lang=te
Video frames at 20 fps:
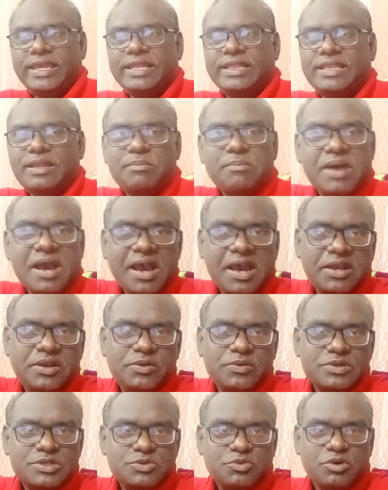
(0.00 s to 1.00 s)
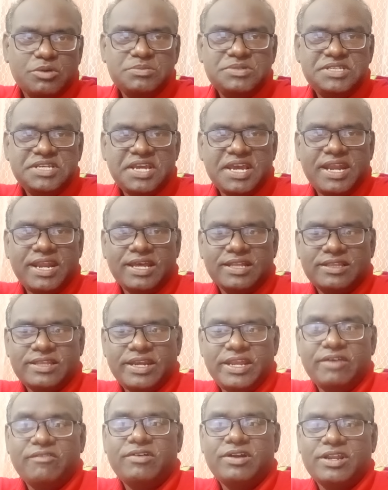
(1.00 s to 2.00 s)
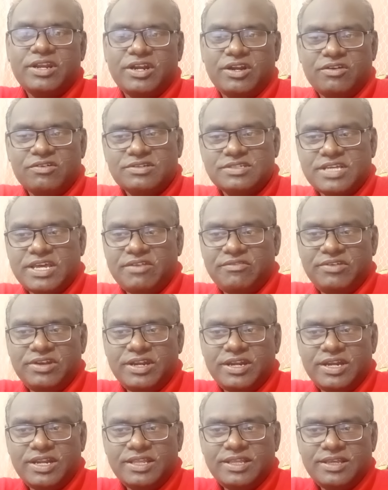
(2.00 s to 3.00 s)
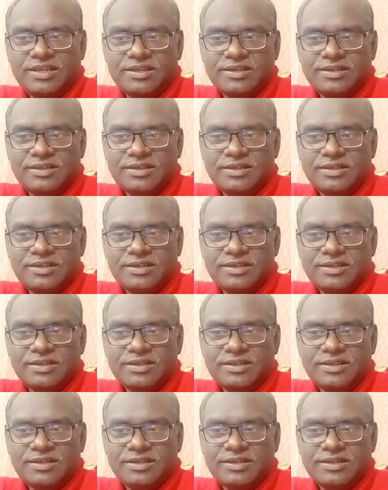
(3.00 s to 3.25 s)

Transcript: ఇతను మహాన్యూస్ వంశీ అనే అతను ఏమంటున్నాడు ఒకసారి వినండి